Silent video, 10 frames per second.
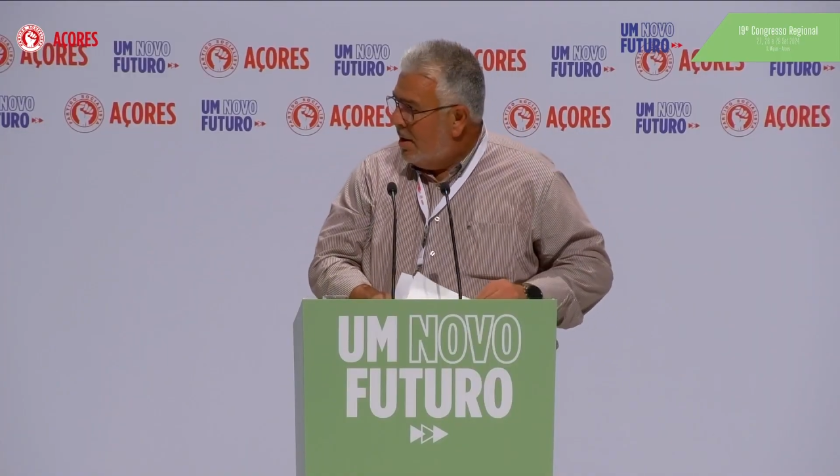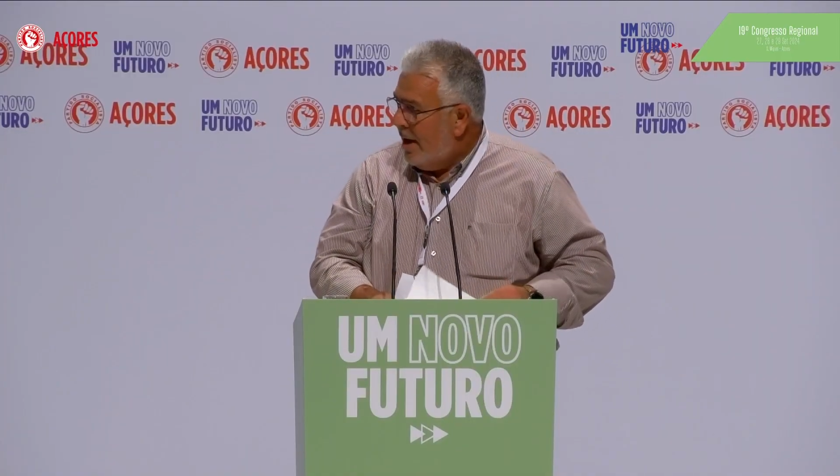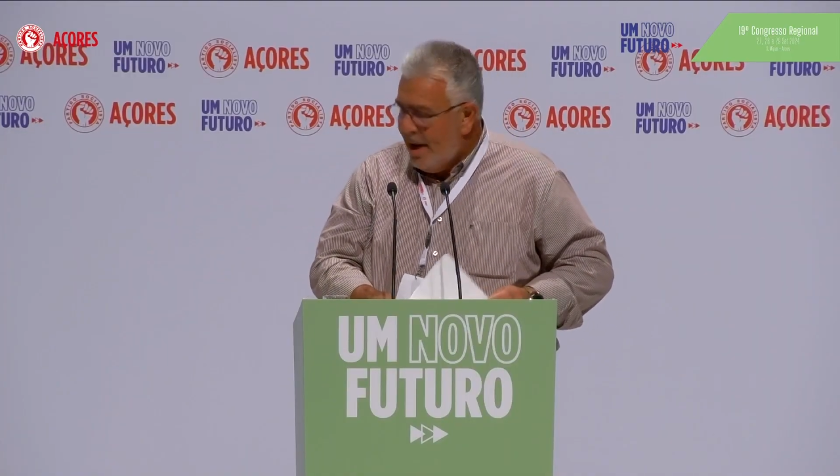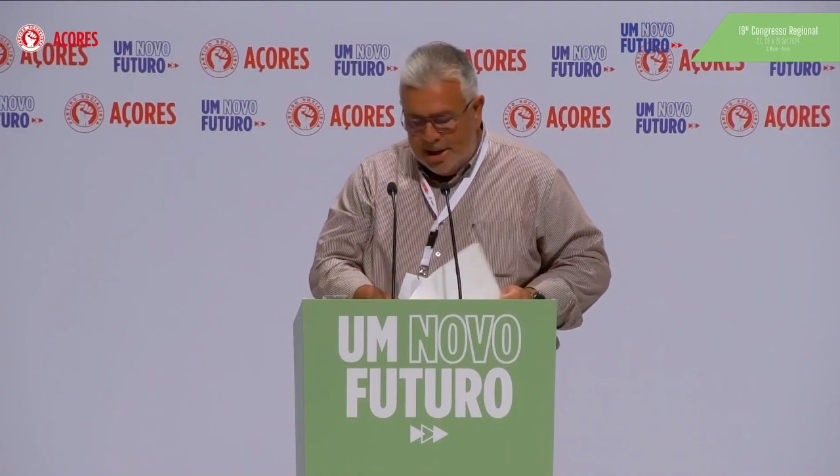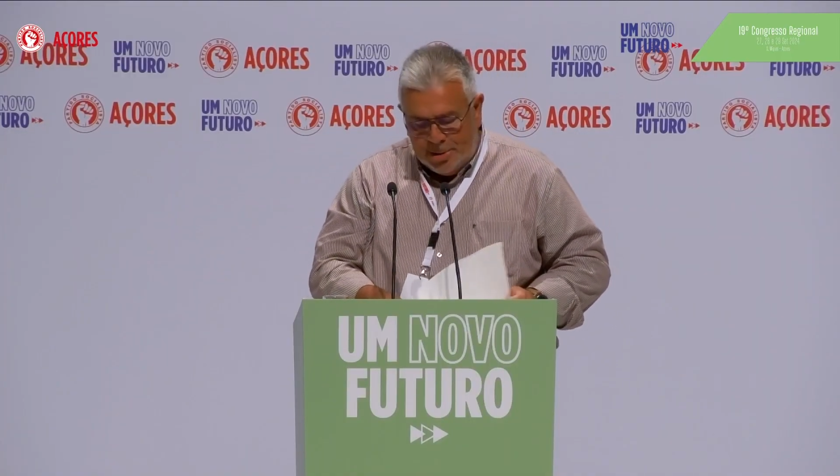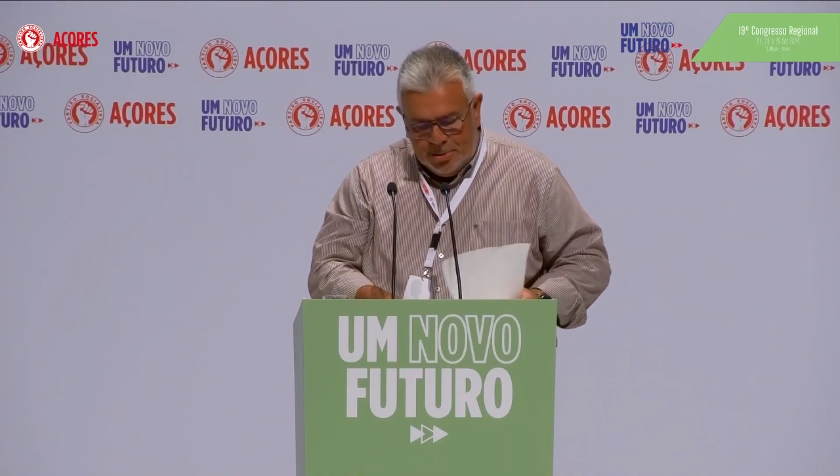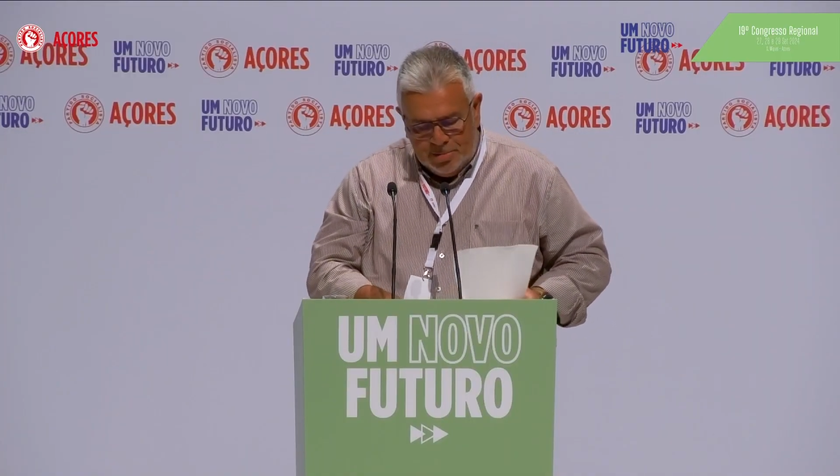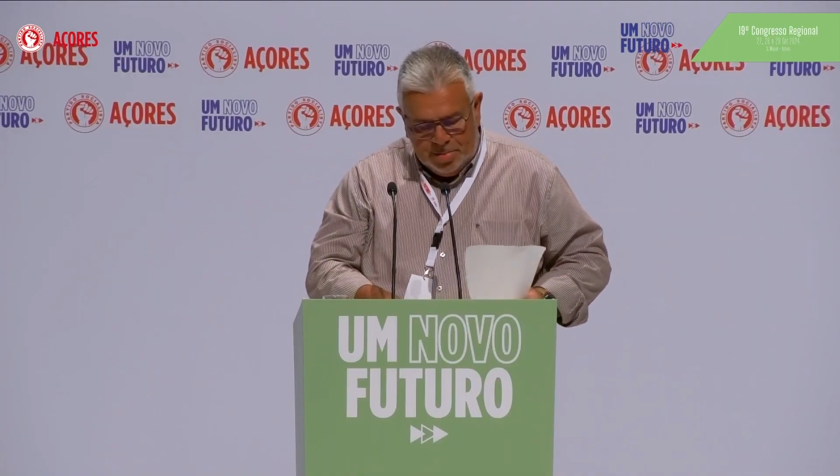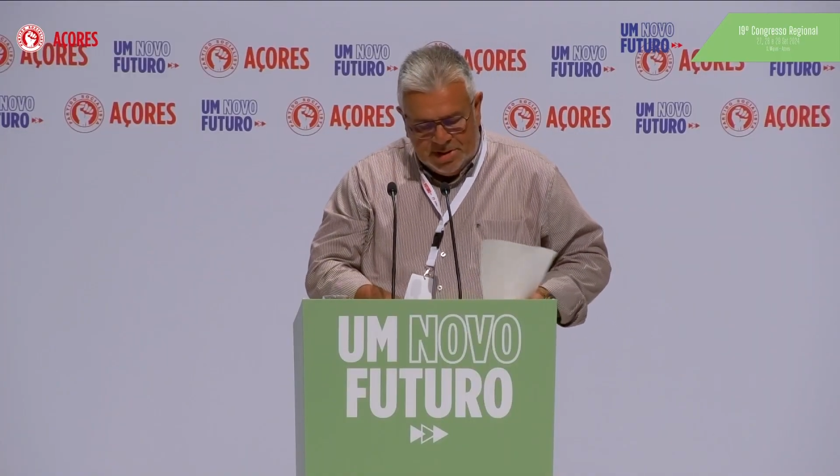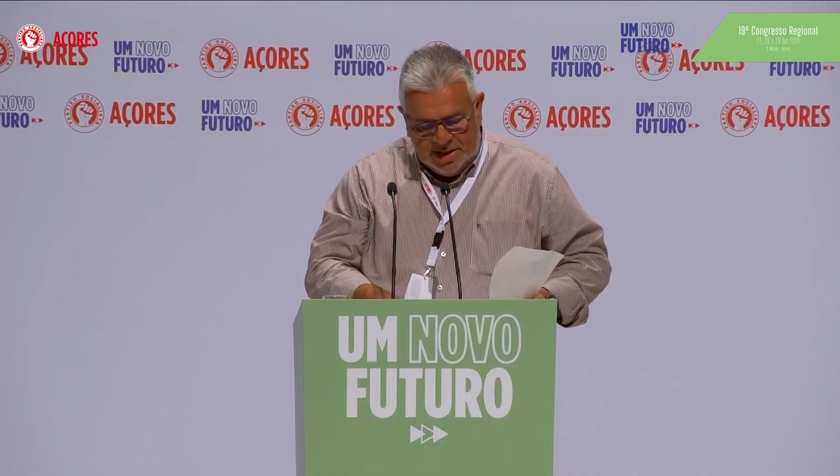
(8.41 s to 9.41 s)
Caro
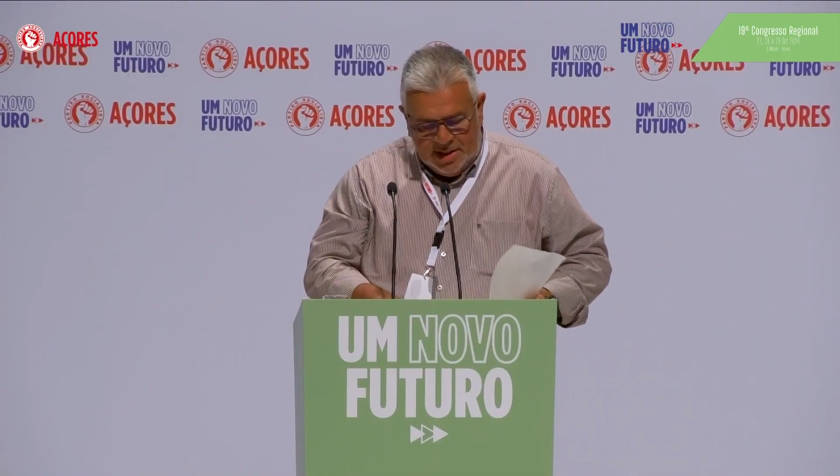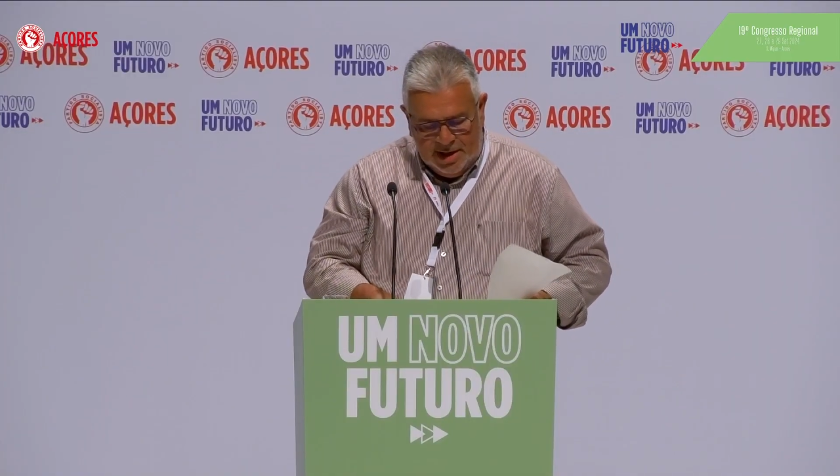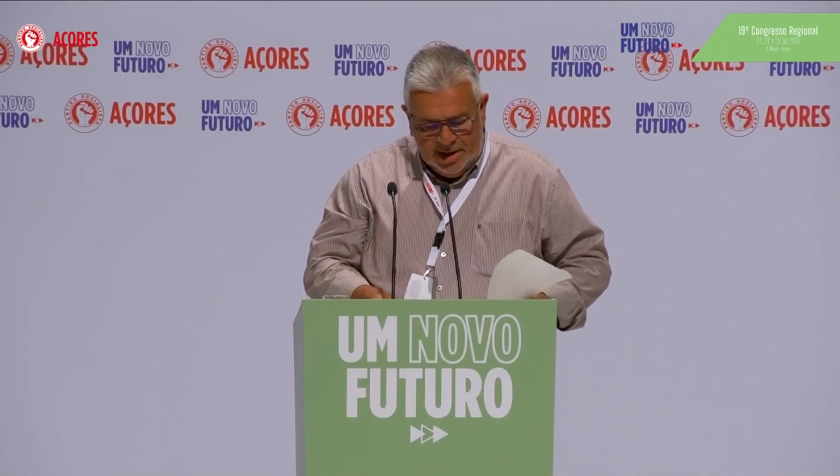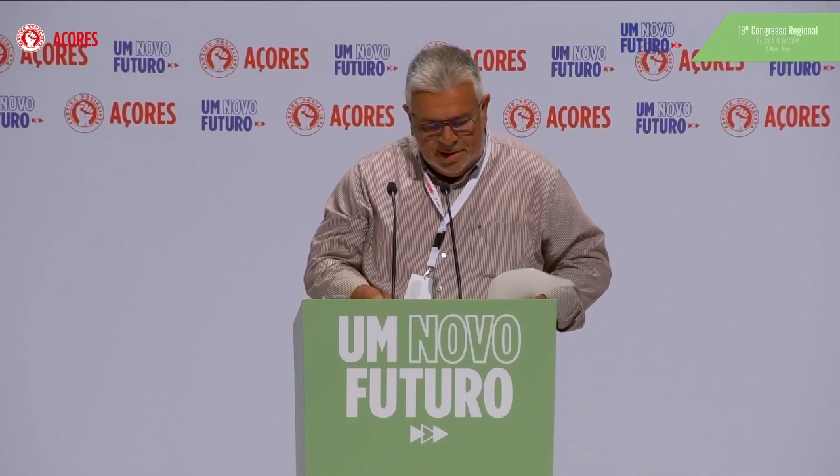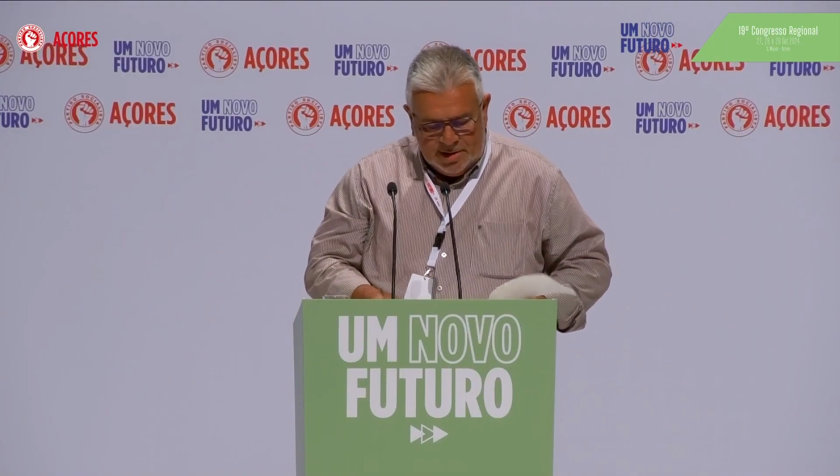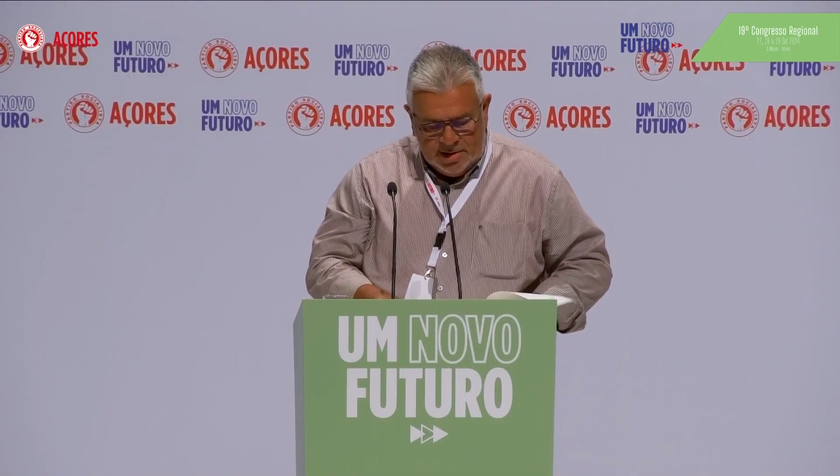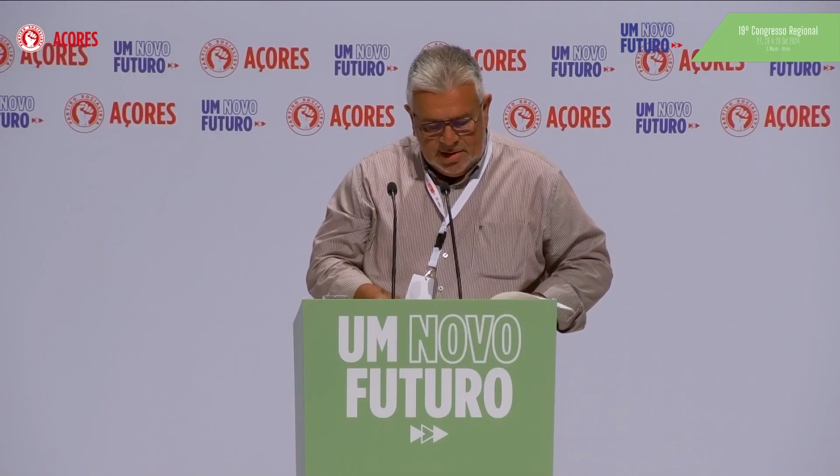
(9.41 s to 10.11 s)
Presidente